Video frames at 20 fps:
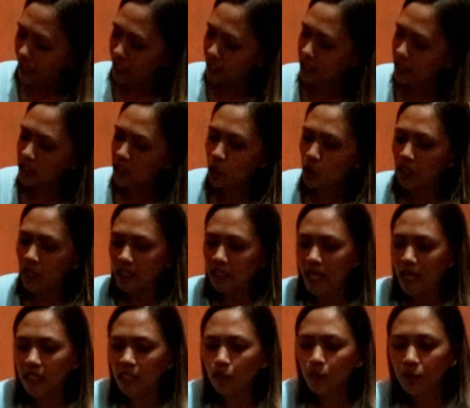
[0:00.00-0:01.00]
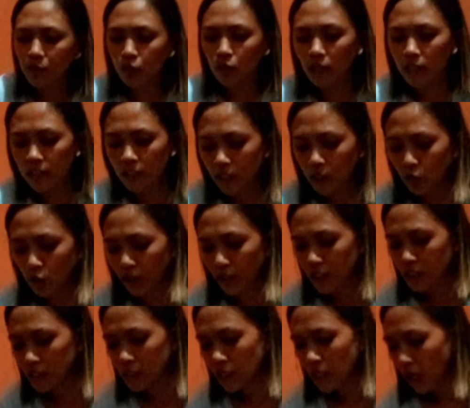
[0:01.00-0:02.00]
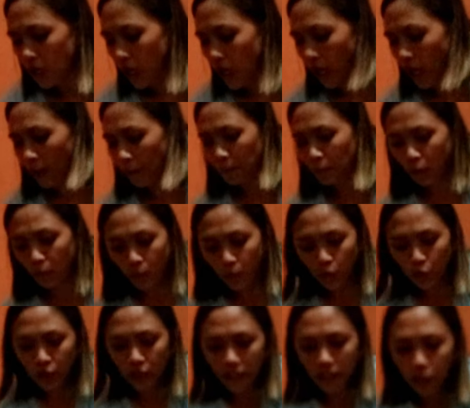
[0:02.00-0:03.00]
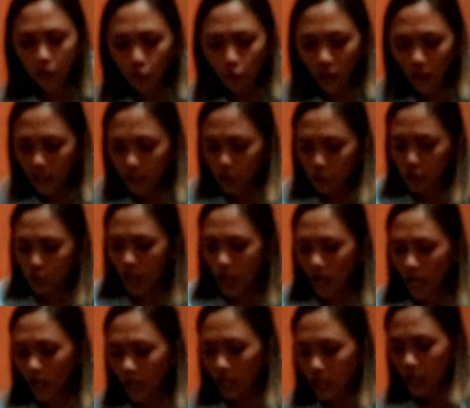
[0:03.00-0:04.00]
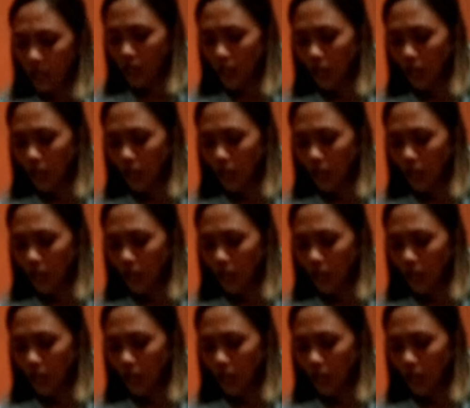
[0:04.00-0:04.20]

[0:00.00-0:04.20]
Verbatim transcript: And then yun, ang gagawin ko lang dito is uh, ah, pupunuin ko lang siya